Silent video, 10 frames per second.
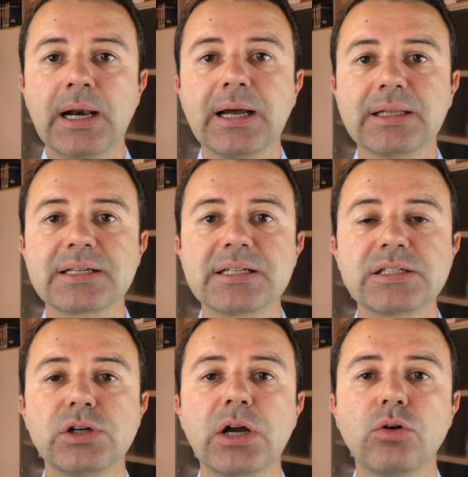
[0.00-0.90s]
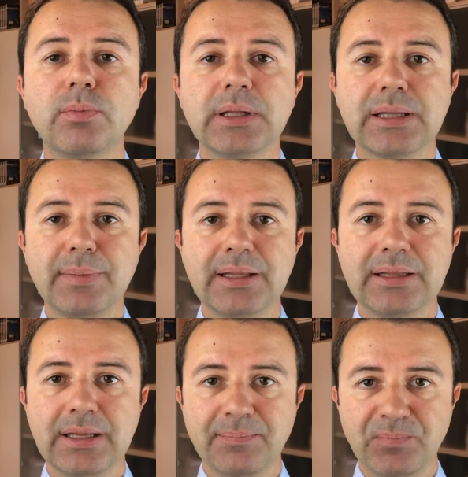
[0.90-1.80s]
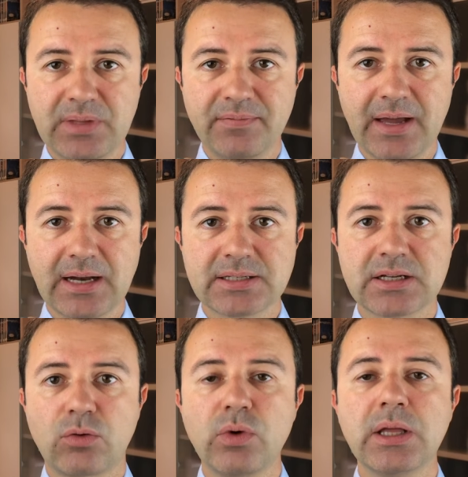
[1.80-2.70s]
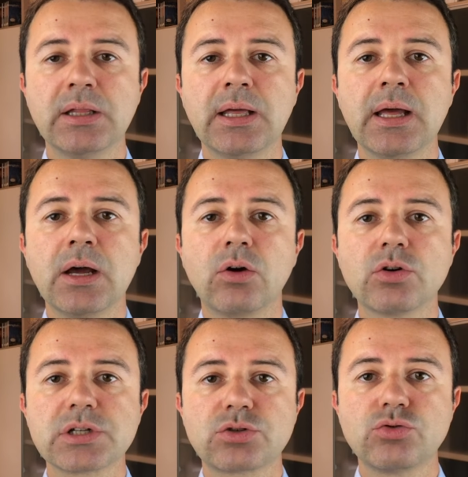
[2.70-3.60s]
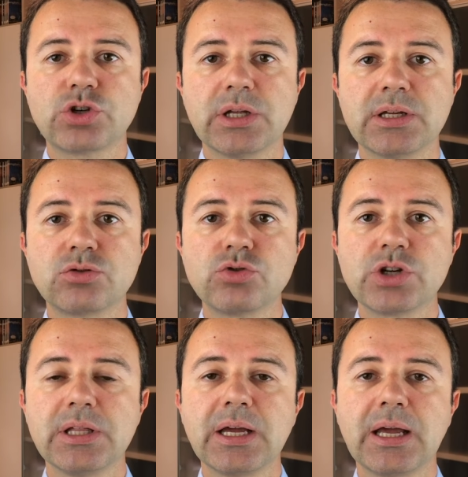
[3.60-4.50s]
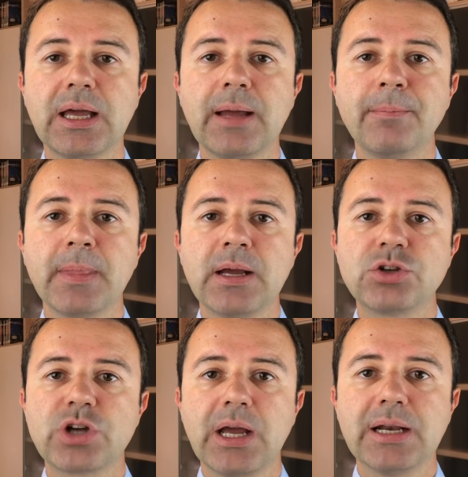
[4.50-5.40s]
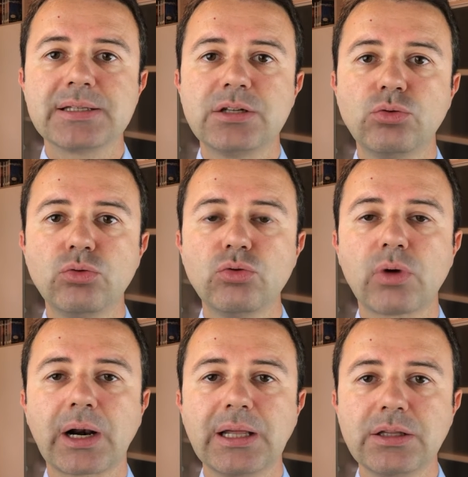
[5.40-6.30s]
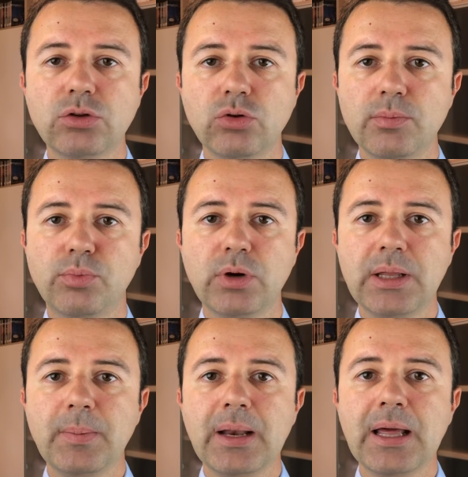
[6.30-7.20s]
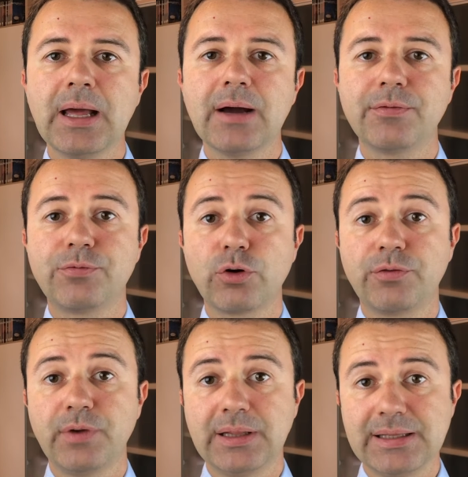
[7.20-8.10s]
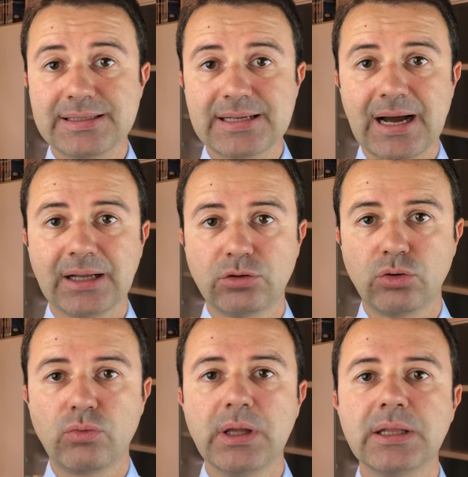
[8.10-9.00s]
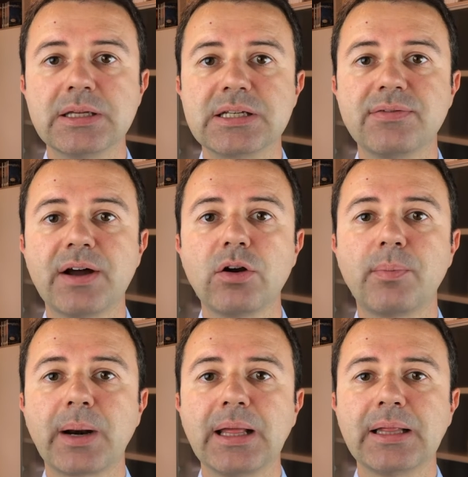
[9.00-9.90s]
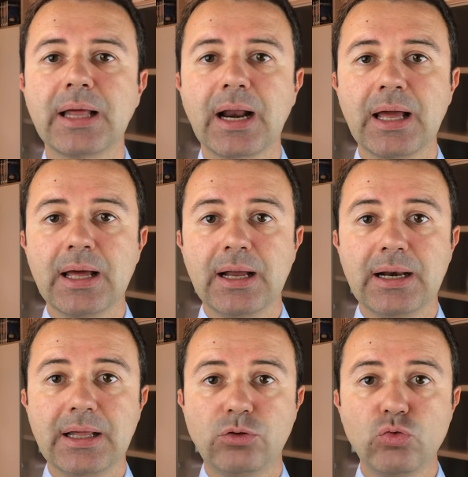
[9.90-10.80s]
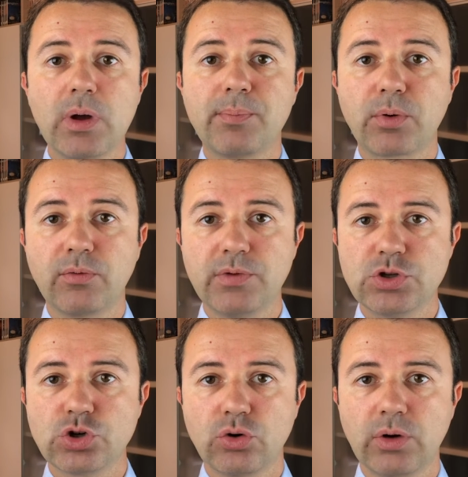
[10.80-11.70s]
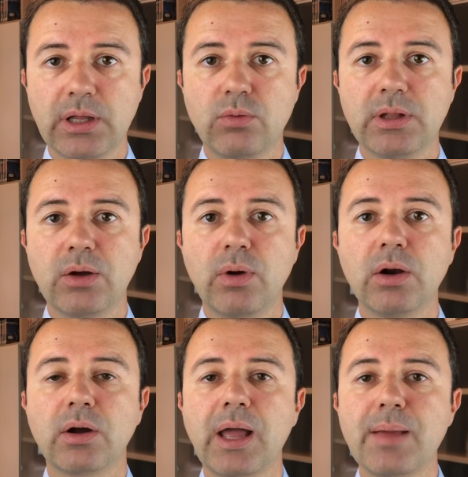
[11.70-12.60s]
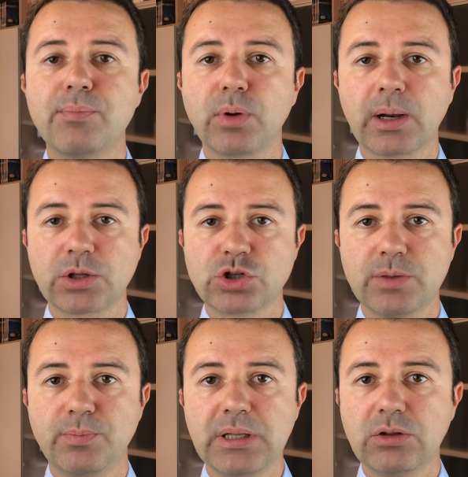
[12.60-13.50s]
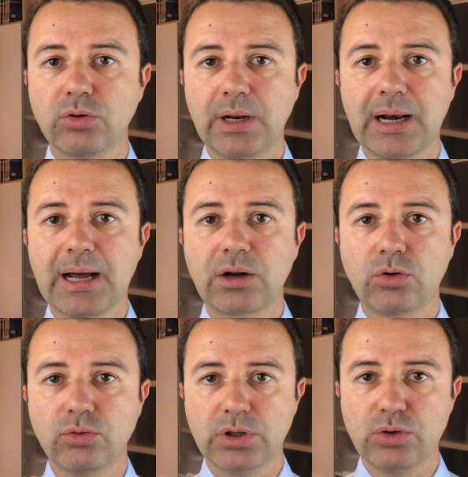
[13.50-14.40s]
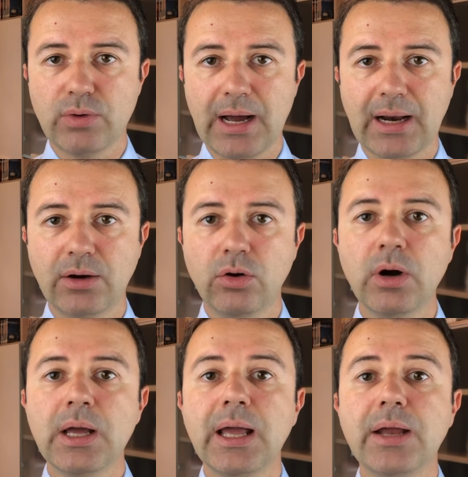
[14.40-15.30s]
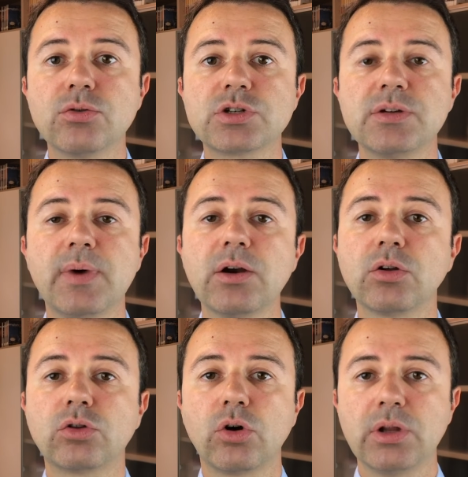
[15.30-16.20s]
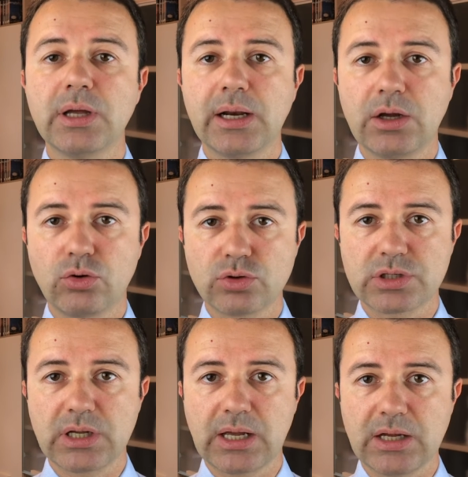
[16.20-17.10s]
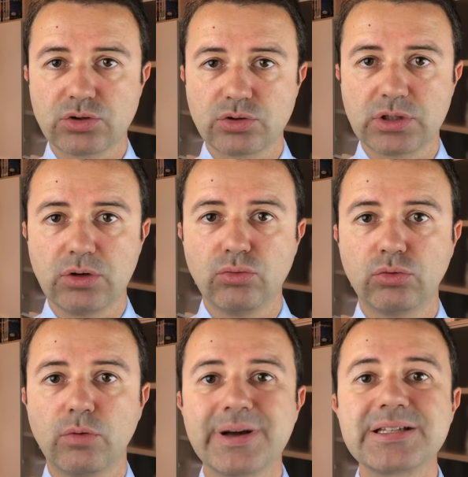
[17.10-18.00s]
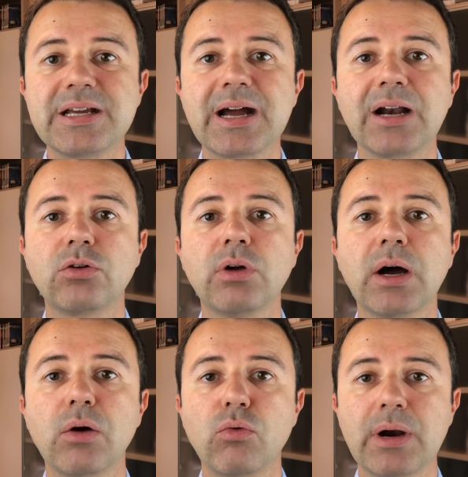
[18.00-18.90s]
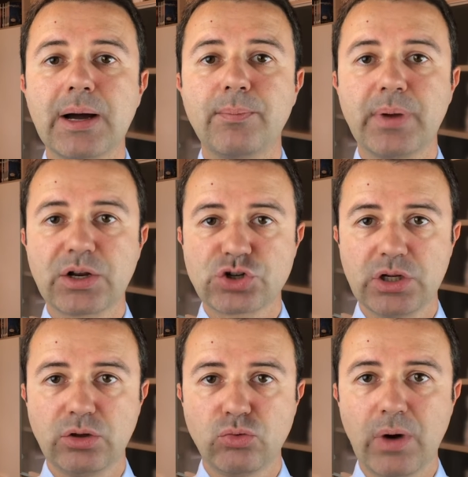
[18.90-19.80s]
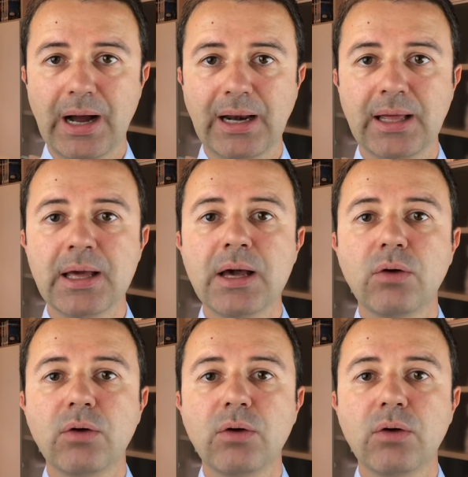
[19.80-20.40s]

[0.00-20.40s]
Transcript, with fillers: La tassazione è completamente diversa, quindi cosa succede? Succede che c'è innanzitutto un reddito imponibile forfettizzato, quindi si vanno a prendere le tue provvigioni, quindi quello che hai percepito nell'arco di un anno e non si vanno a togliere i costi che hai sostenuto, ma si calcola una percentuale.